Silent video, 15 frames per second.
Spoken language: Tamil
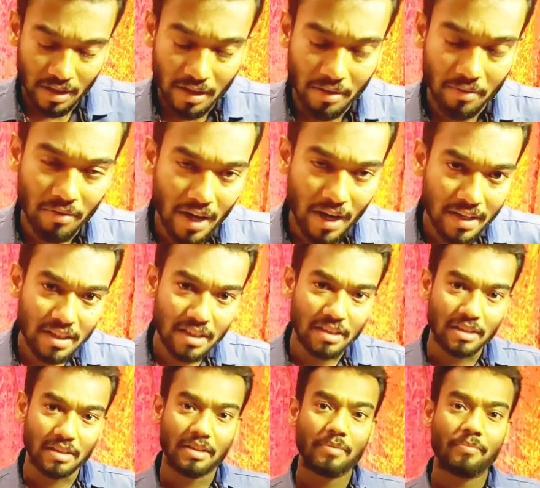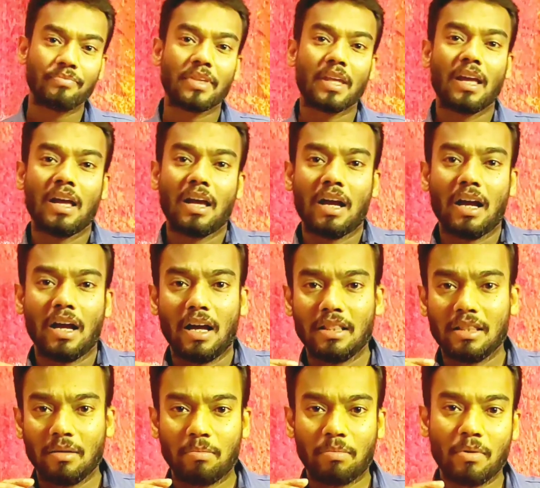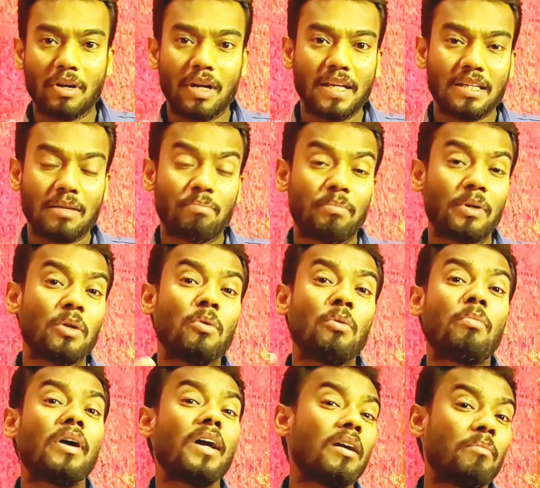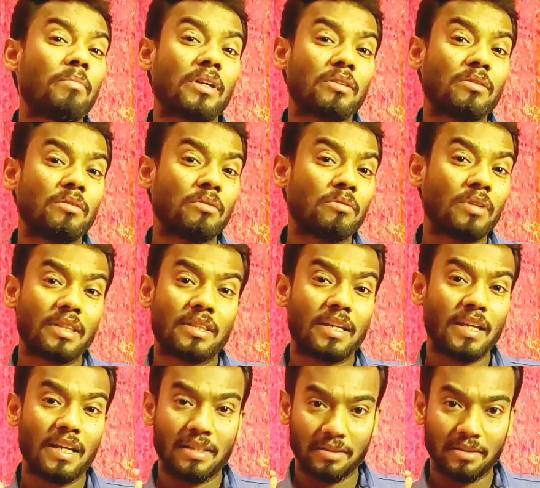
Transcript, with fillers: வாங்கிட்டு அந்த பொருளை எப்படி உபயோகப்படுத்தணும்னு கூட தெரியாது